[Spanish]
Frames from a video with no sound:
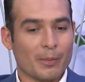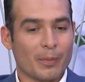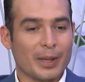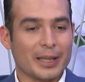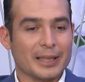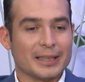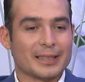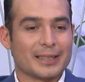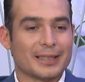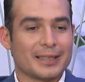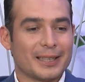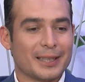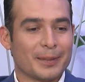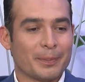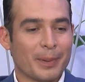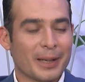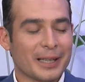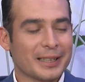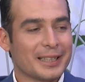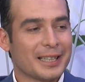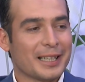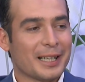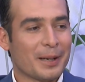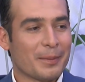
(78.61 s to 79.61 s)
Pues
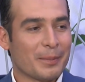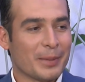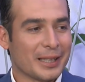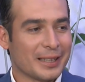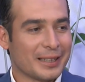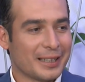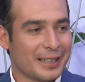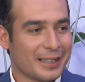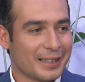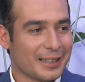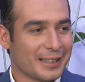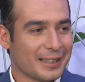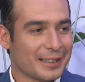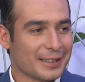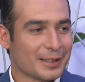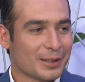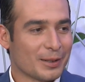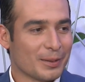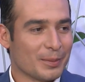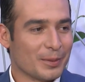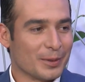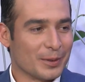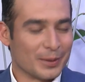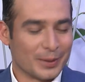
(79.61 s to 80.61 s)
prácticamente es
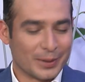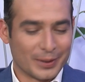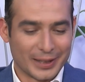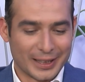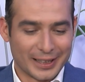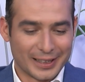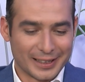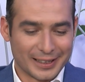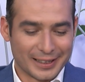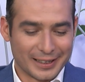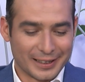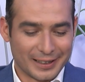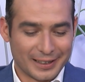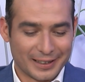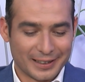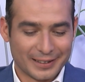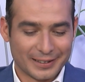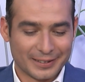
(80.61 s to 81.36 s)
como el,